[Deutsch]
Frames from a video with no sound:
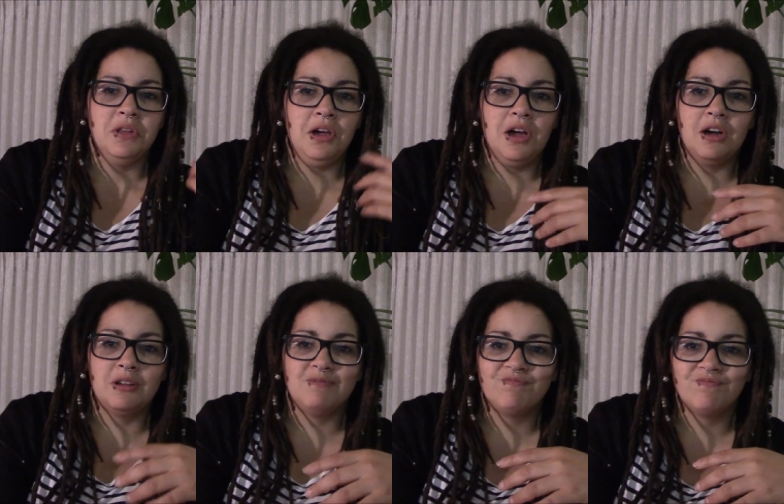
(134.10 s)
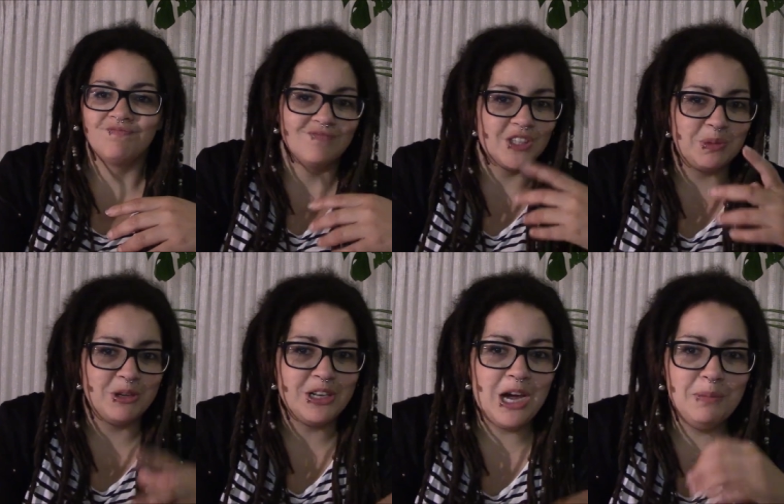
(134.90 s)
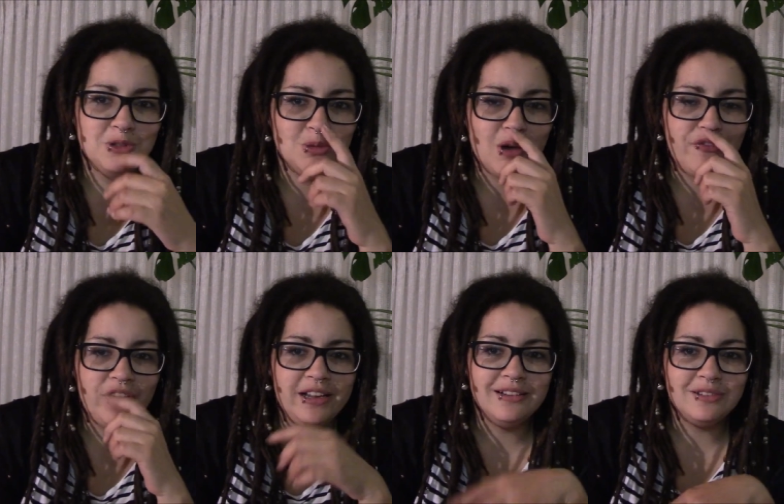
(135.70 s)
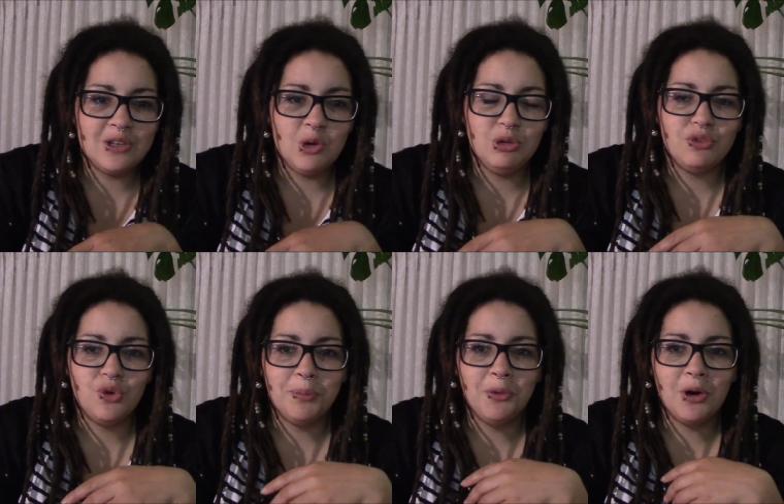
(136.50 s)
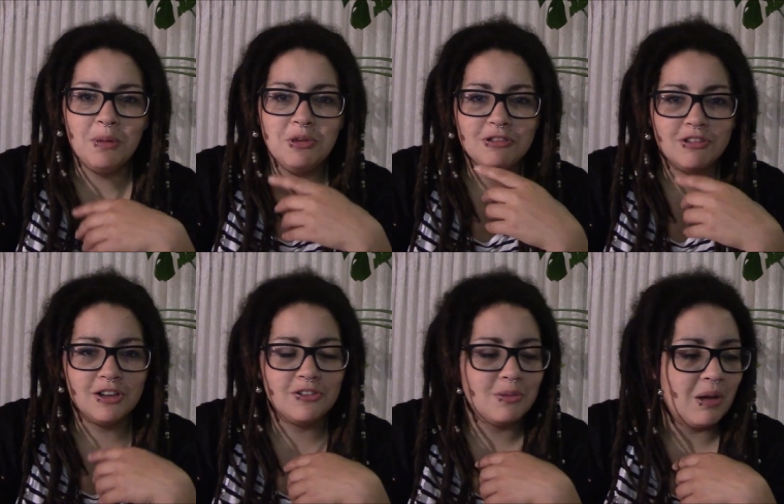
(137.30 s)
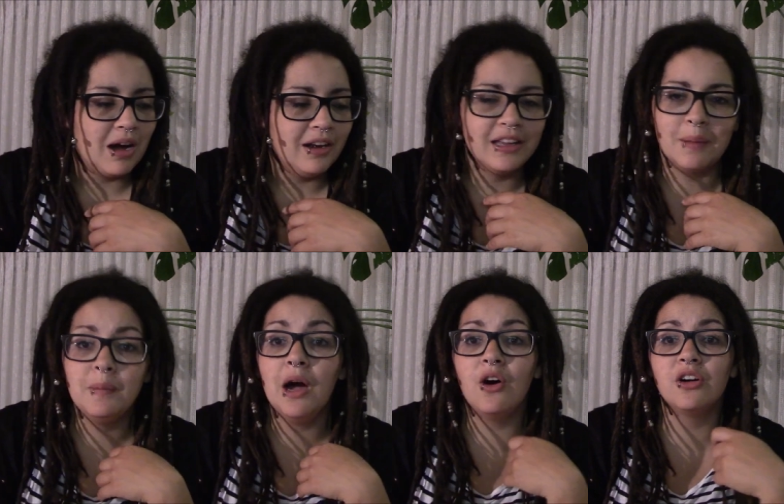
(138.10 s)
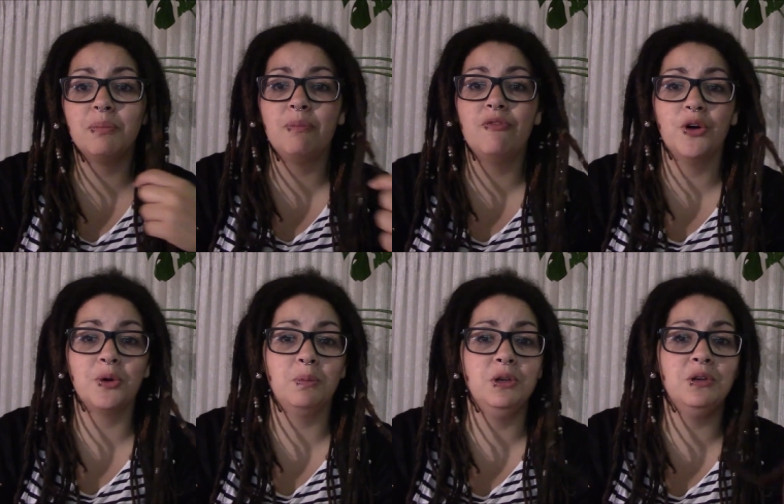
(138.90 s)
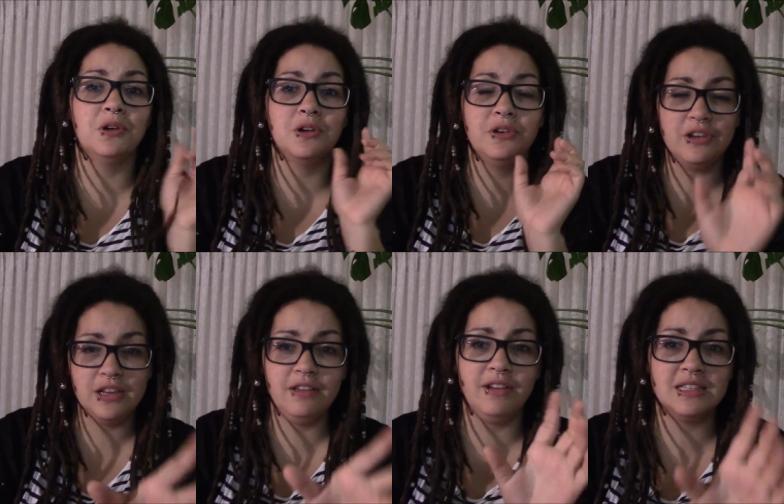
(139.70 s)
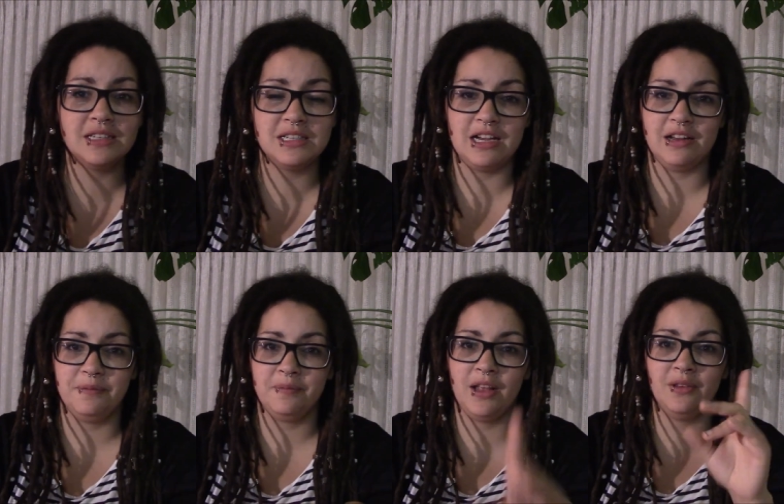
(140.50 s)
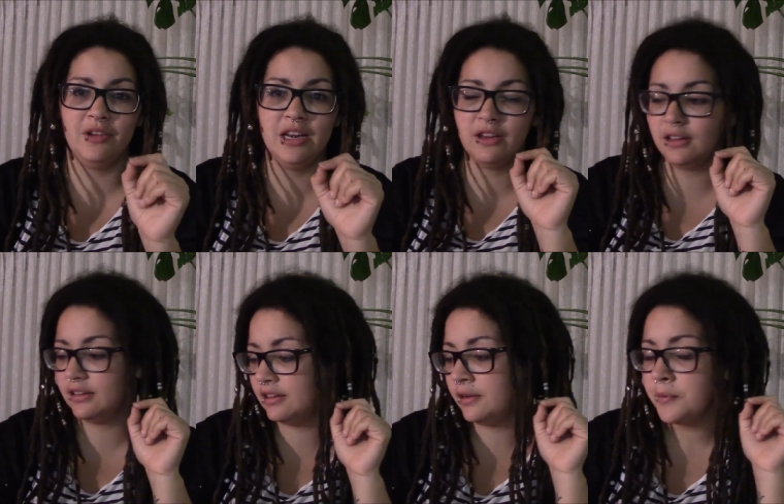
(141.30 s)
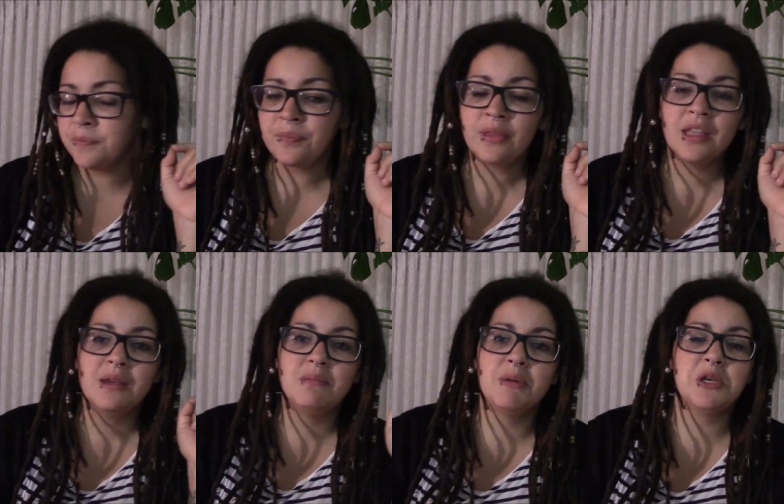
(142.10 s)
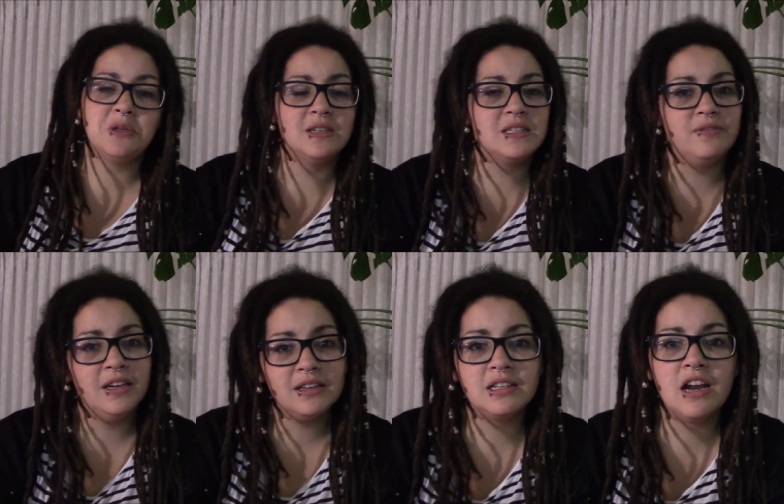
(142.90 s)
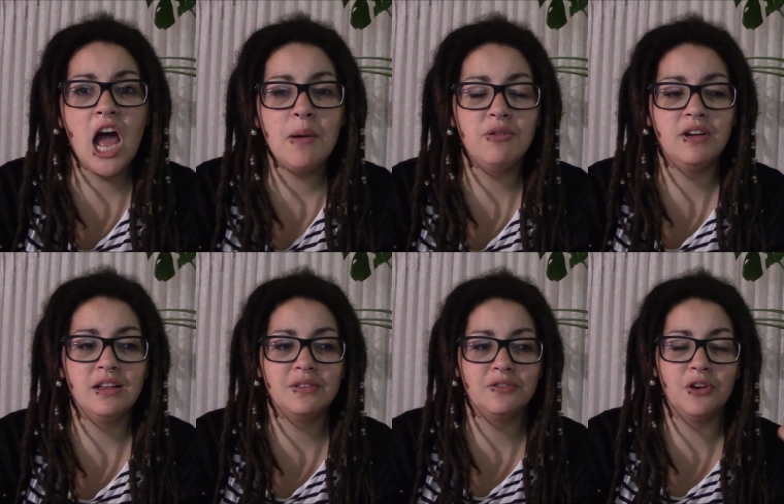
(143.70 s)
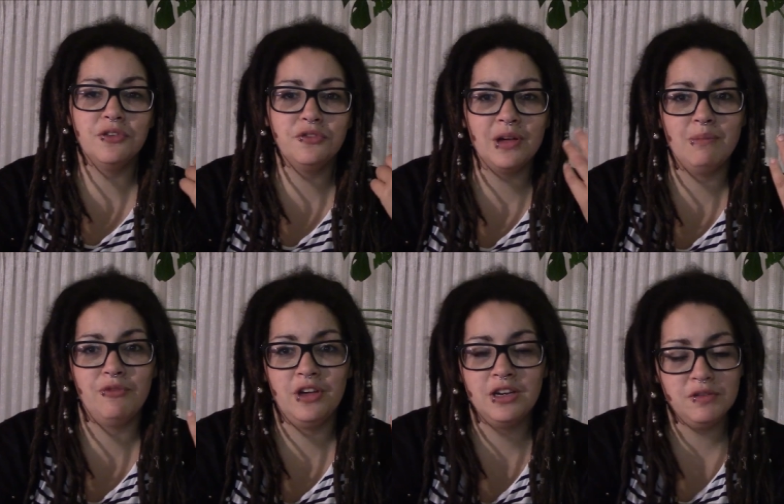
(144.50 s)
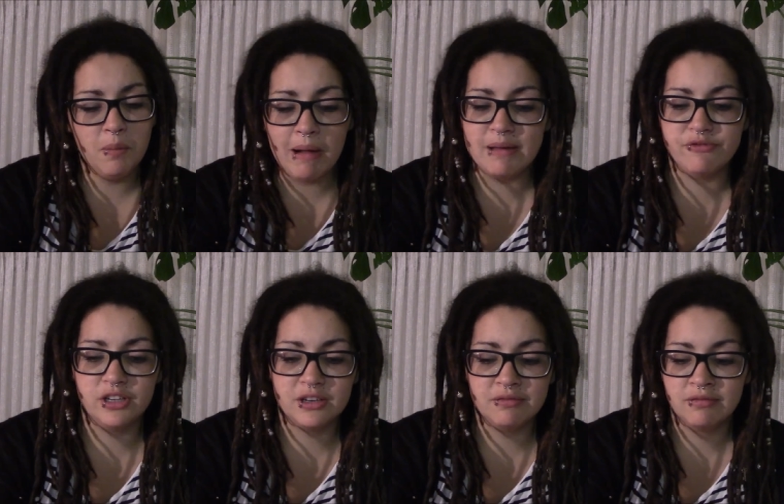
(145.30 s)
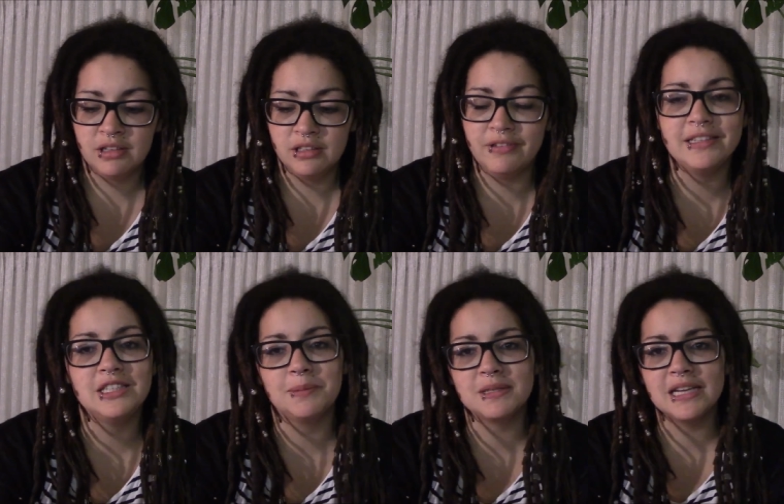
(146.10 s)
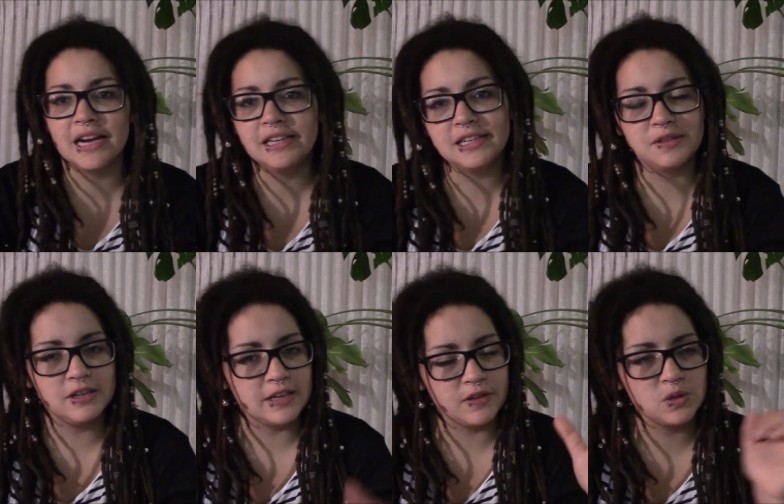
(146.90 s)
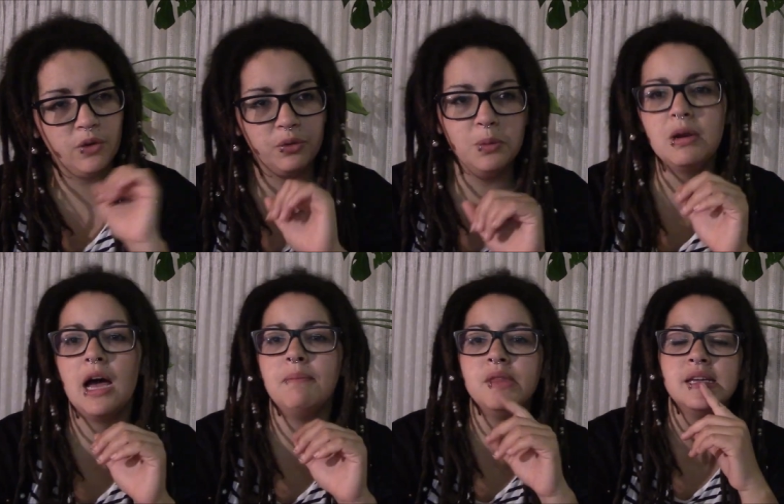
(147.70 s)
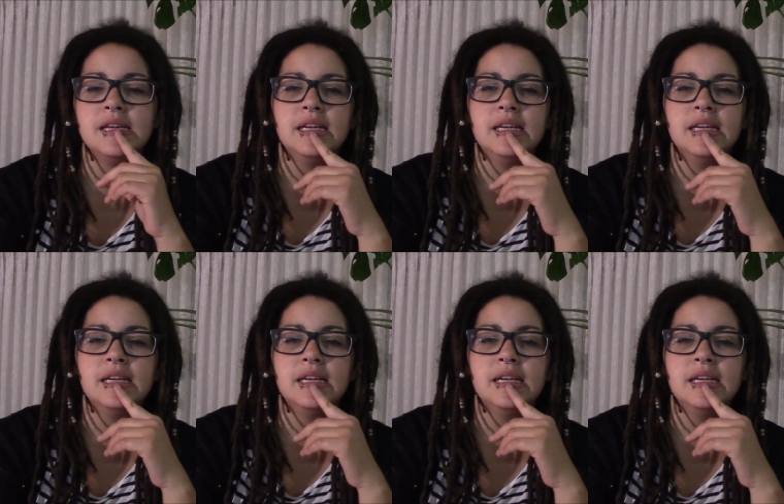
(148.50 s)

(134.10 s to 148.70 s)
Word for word: Ja, dass man da ab und zu mal fällt, ist, glaube ich, vorprogrammiert und ganz normal. Ich habe mir auch von Robinho noch nie was getan. Also wenn ich äh, mir bei Stürzen wehgetan habe, war es von fremden Pferden, nicht von meinem Pferd. Ich weiß nicht, ob es daran liegt, dass wir das einfach so oft geübt haben,